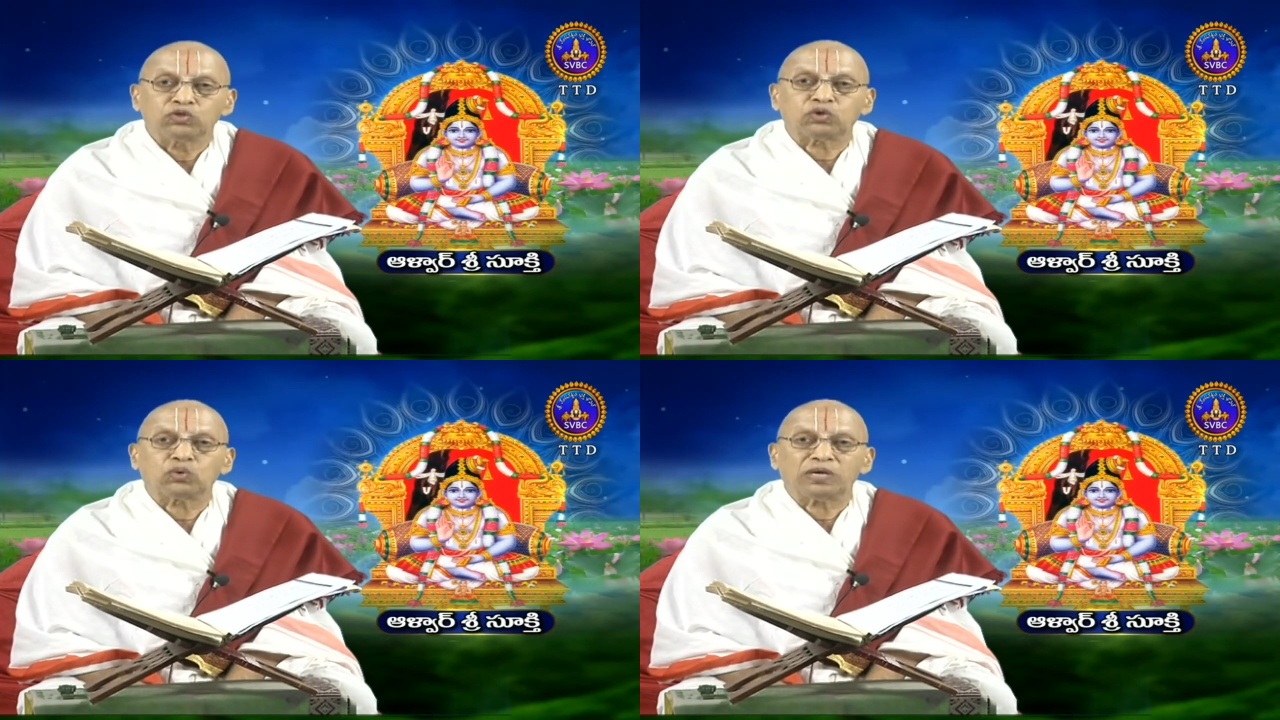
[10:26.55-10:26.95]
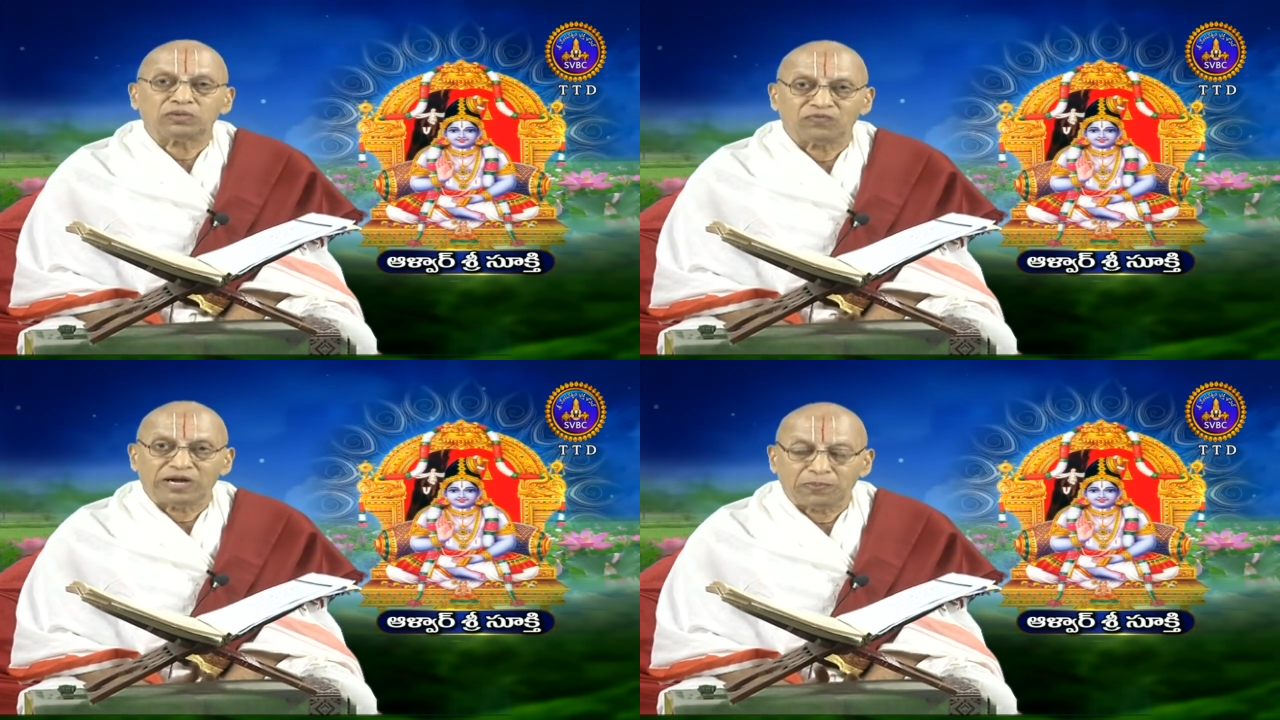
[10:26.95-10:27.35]
ధ్రువ
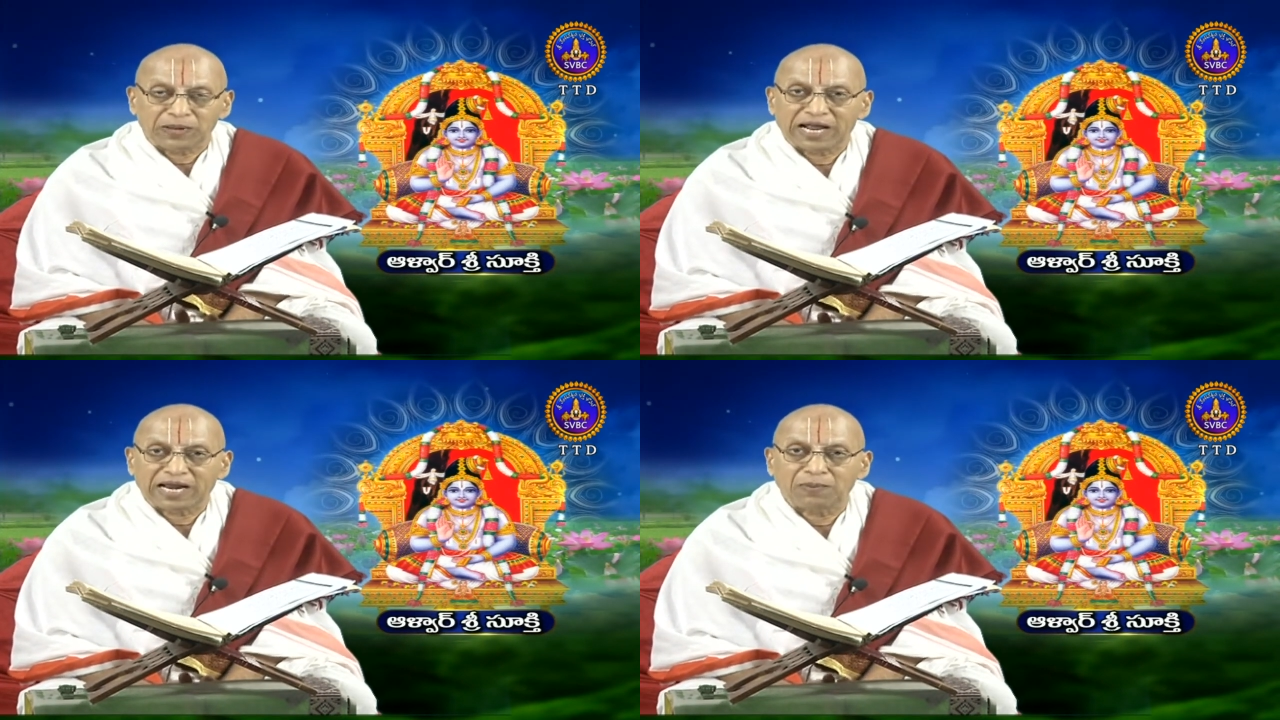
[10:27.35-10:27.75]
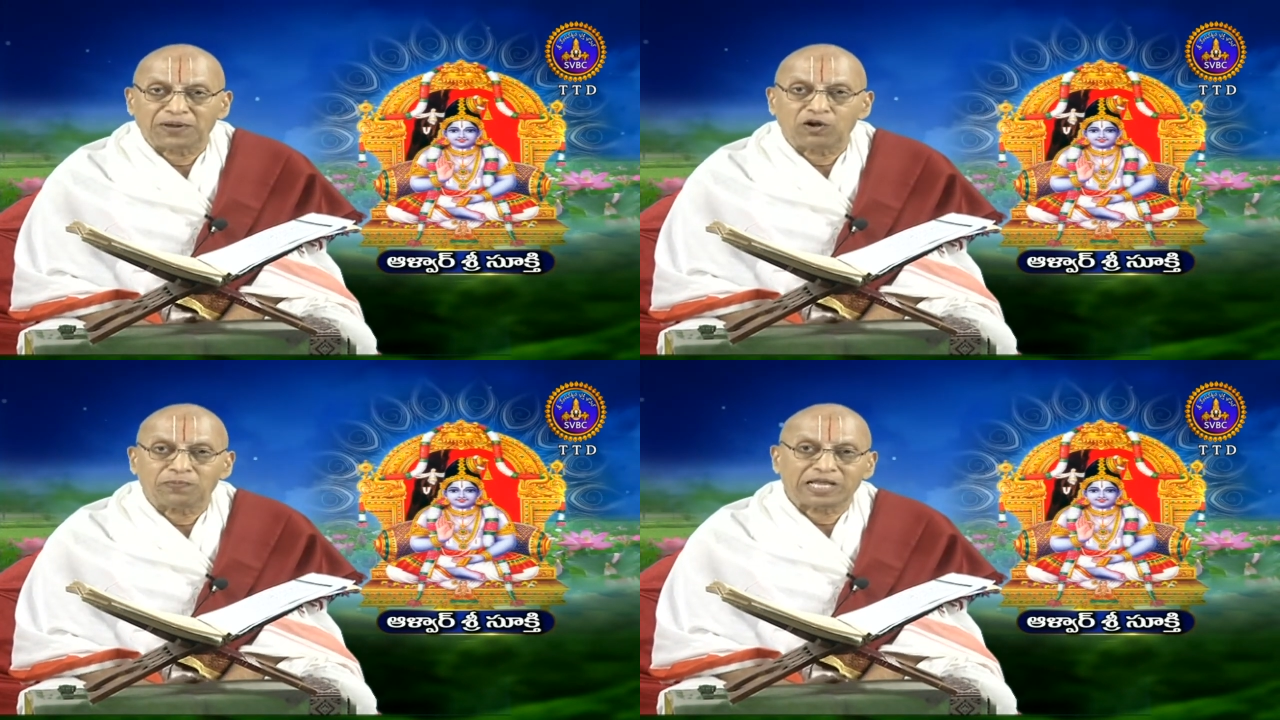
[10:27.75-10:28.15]
వెళ్ళిపోయినారా
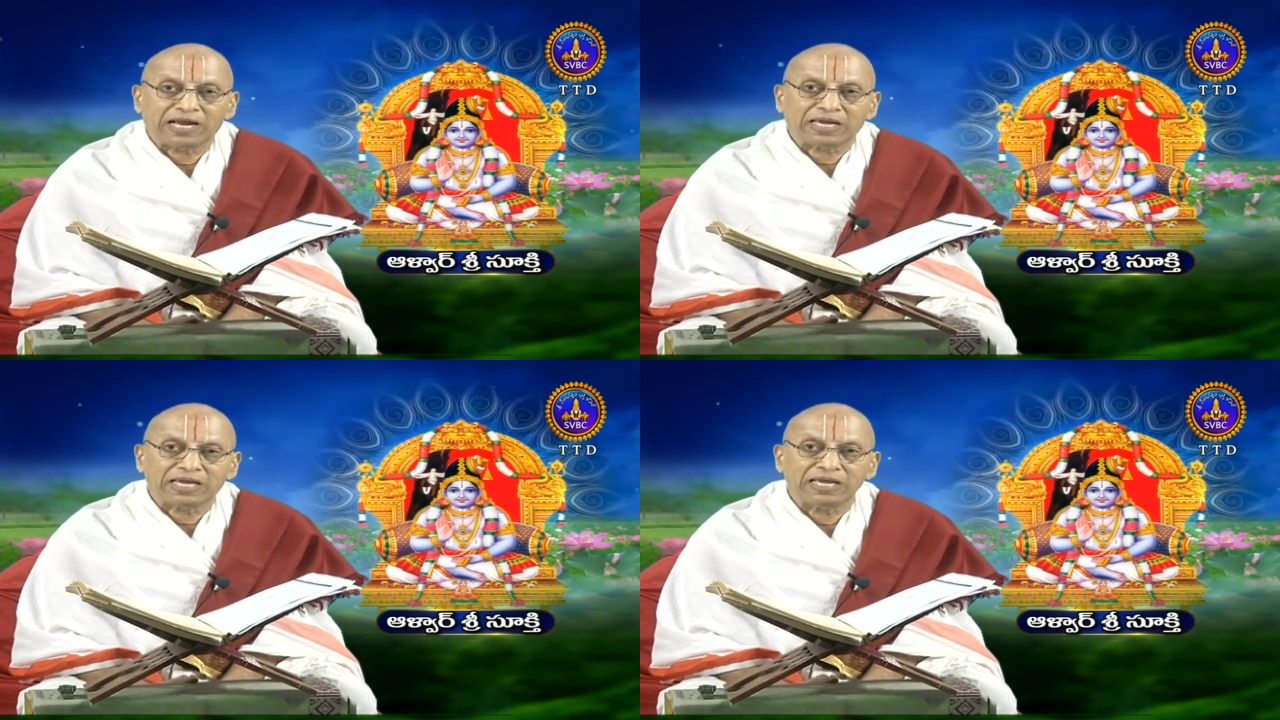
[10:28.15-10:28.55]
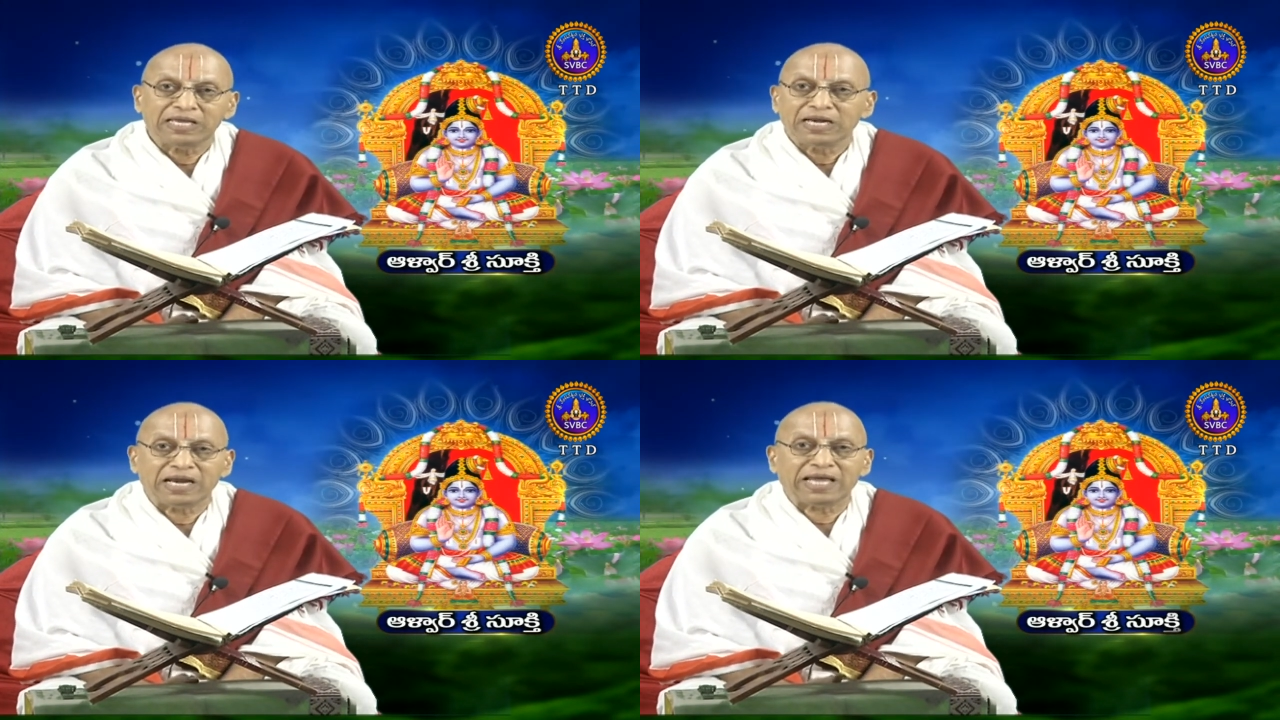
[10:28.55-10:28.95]
పరమపదానికి
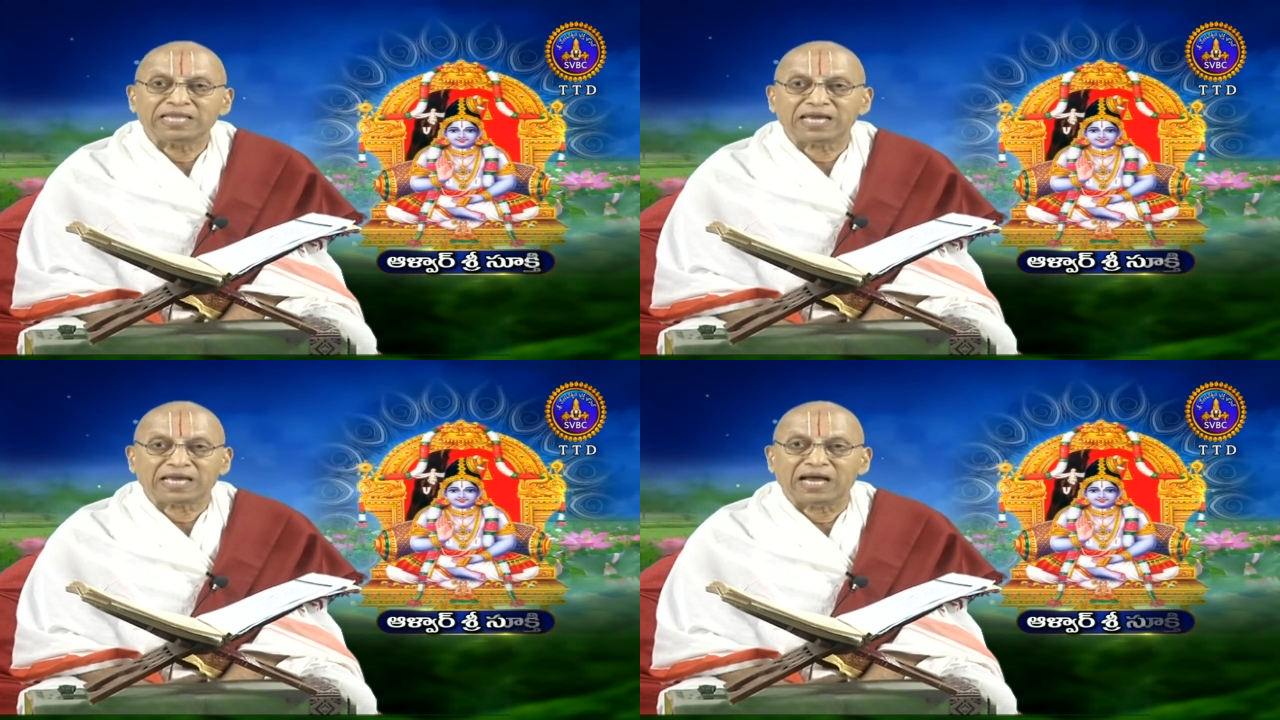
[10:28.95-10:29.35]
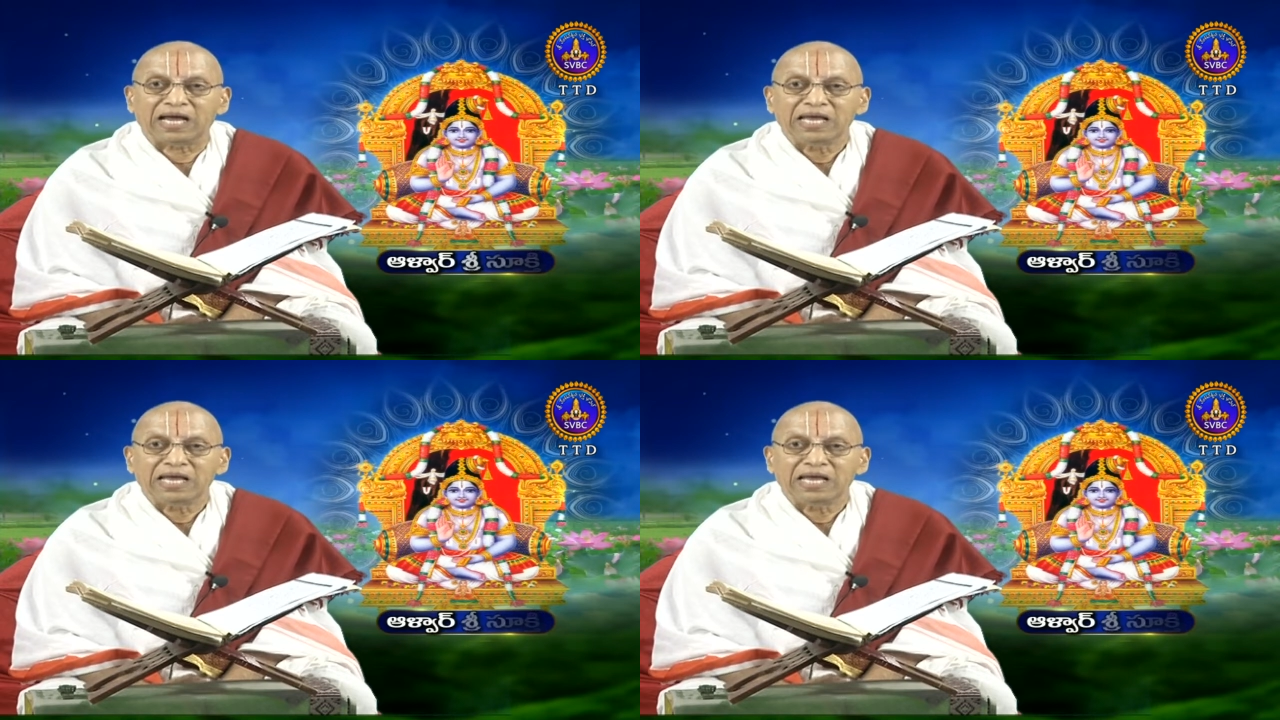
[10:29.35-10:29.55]
లేదు ఇంకా